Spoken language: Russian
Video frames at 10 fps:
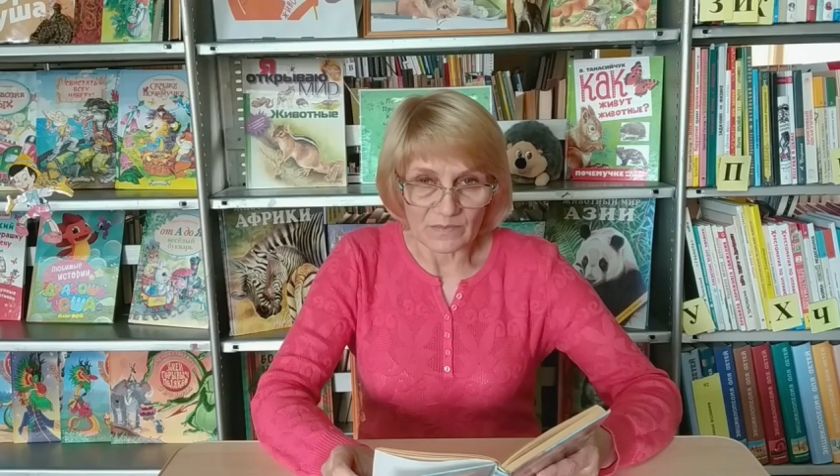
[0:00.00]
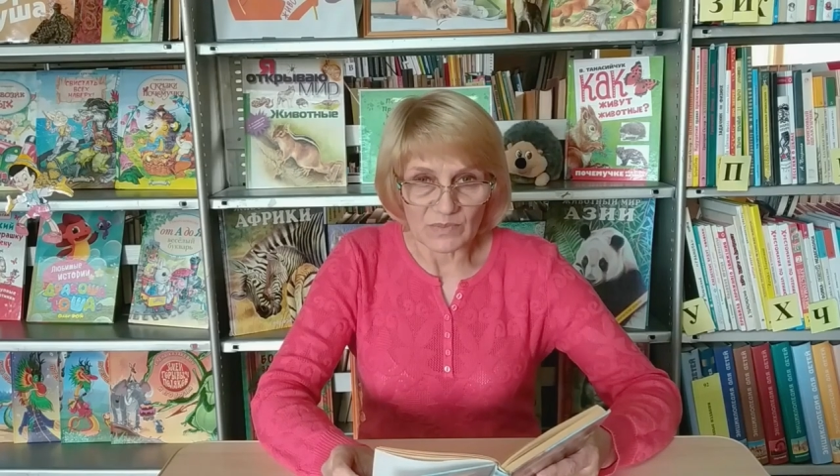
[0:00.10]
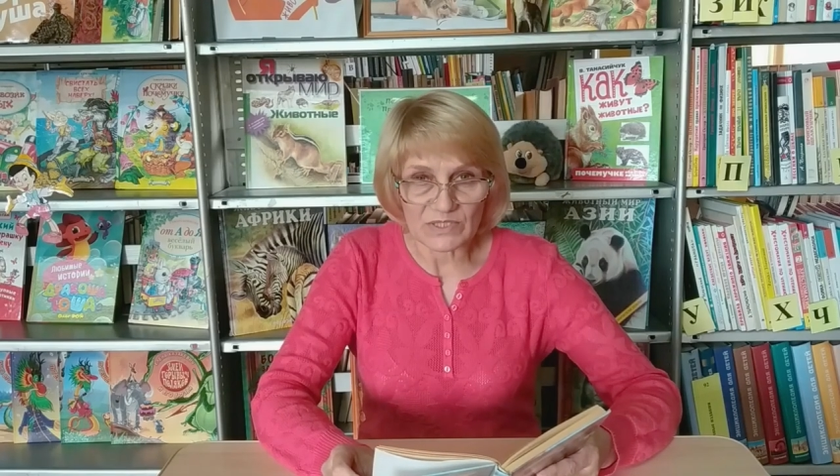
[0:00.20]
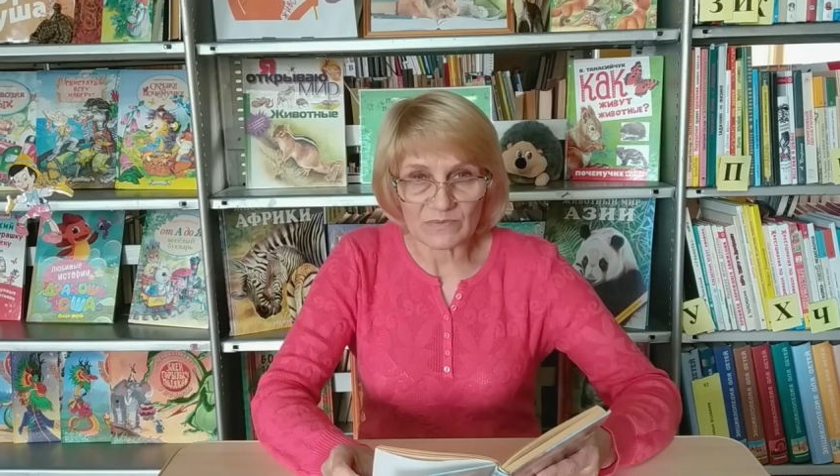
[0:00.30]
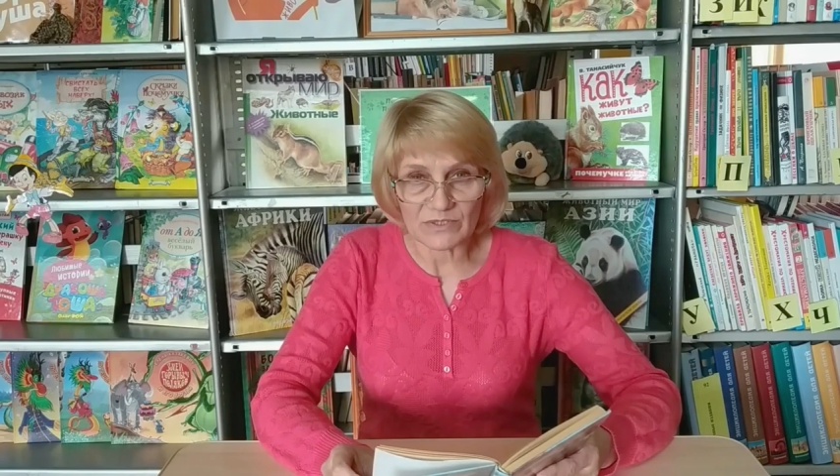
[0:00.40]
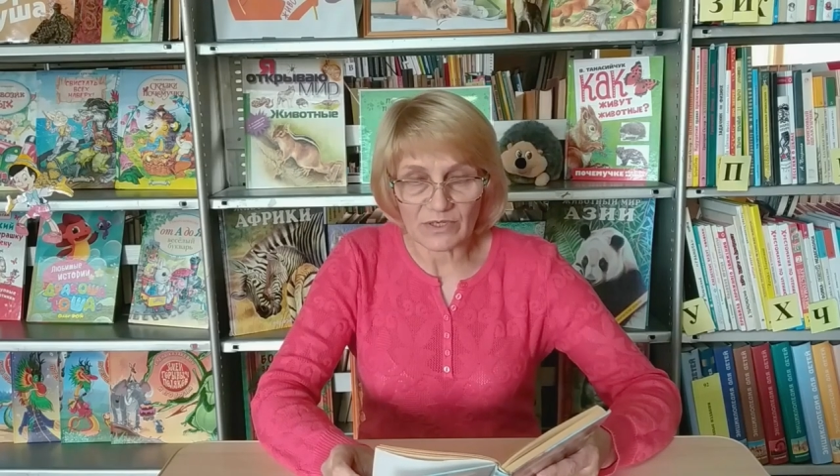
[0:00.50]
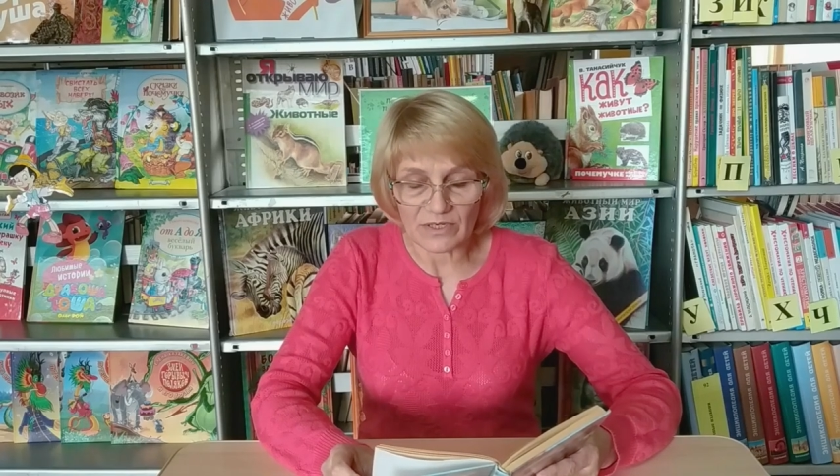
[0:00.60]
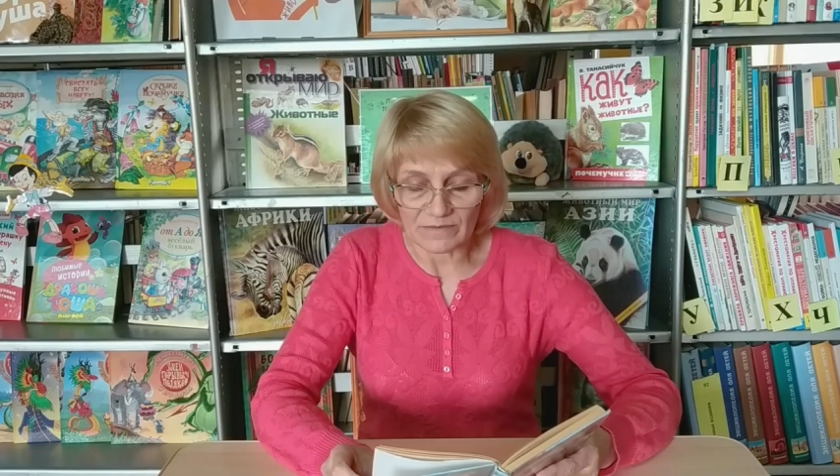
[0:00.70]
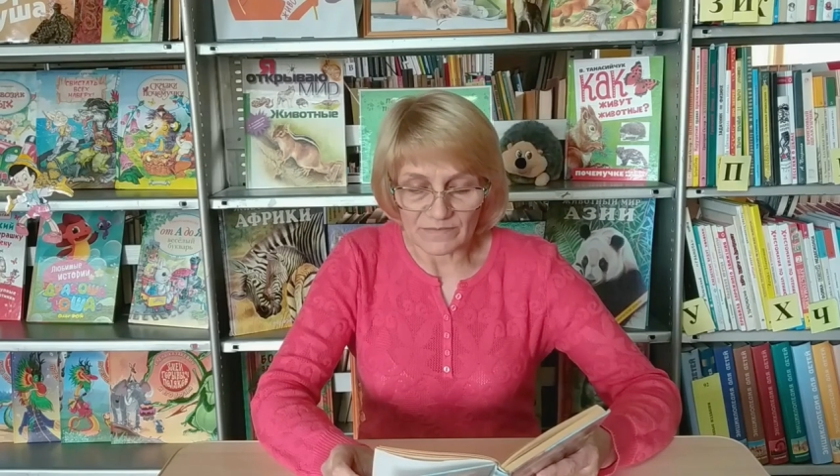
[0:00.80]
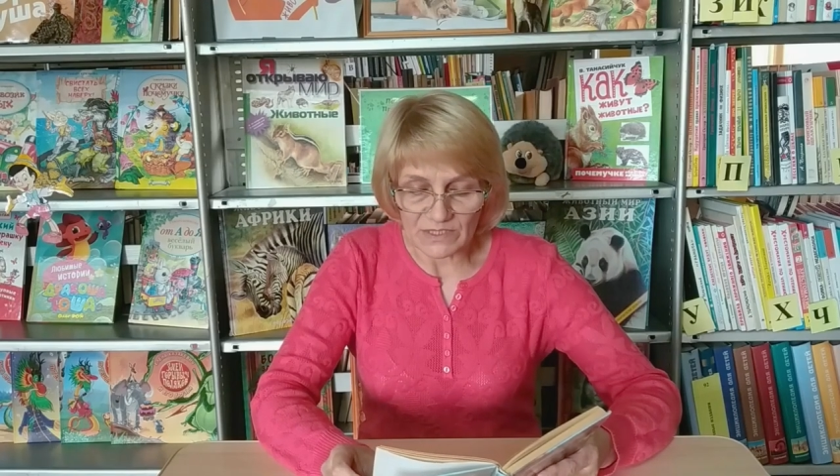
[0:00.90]

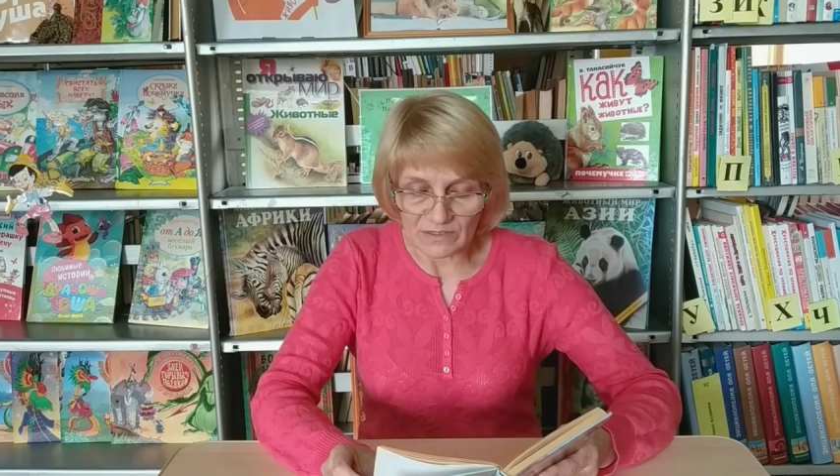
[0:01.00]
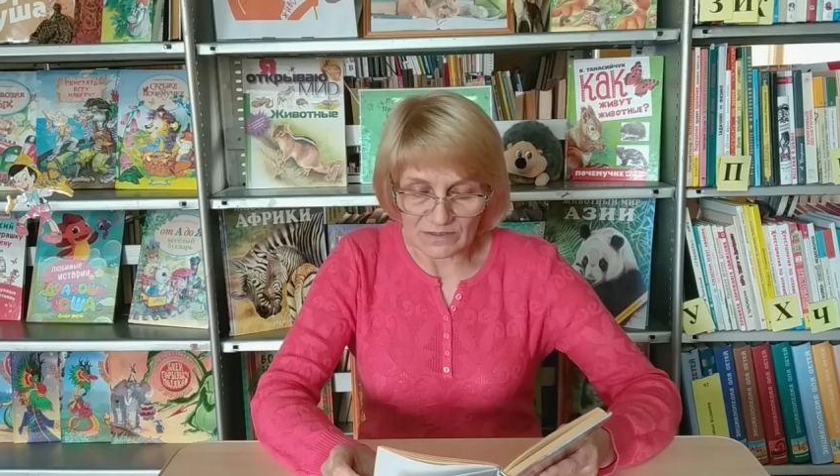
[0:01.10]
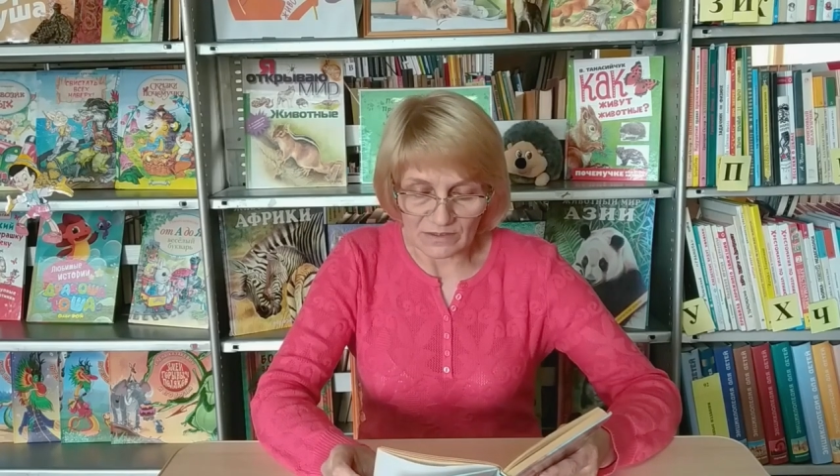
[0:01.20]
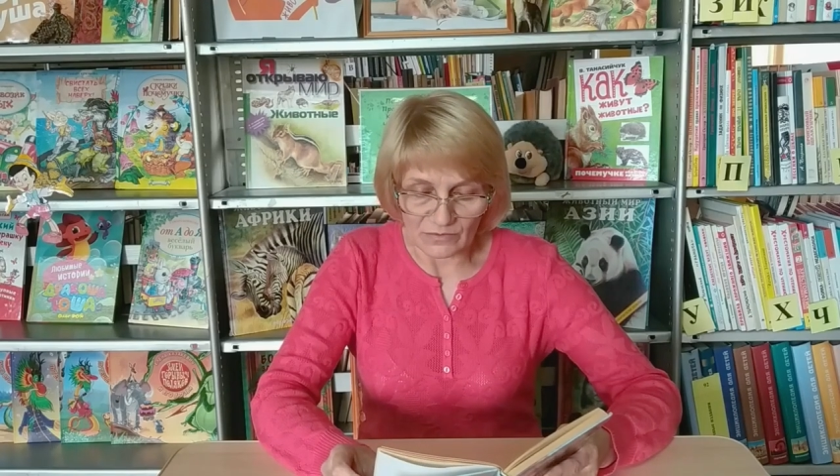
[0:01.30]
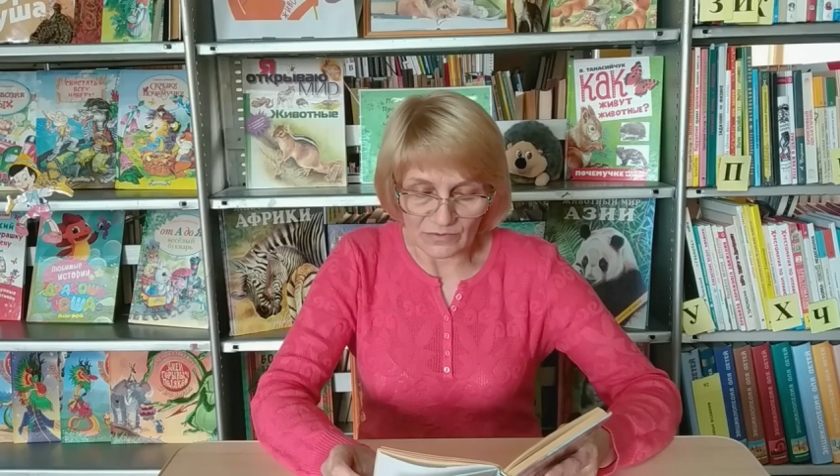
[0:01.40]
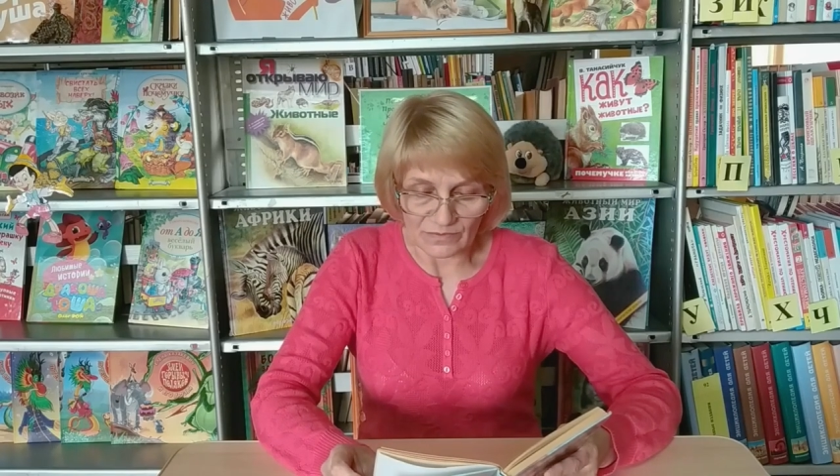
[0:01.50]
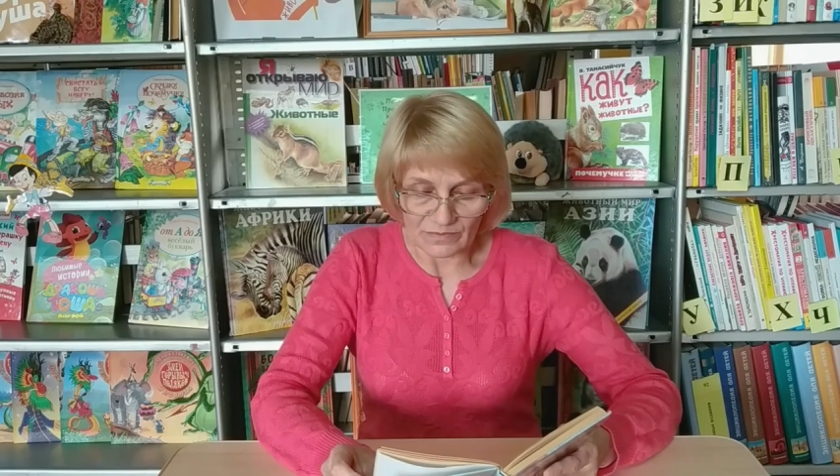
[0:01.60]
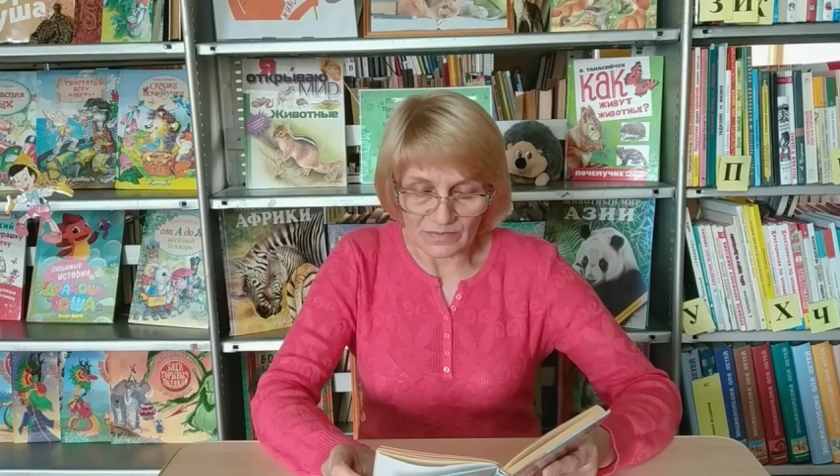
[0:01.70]
«Посмотри», — сказал он, —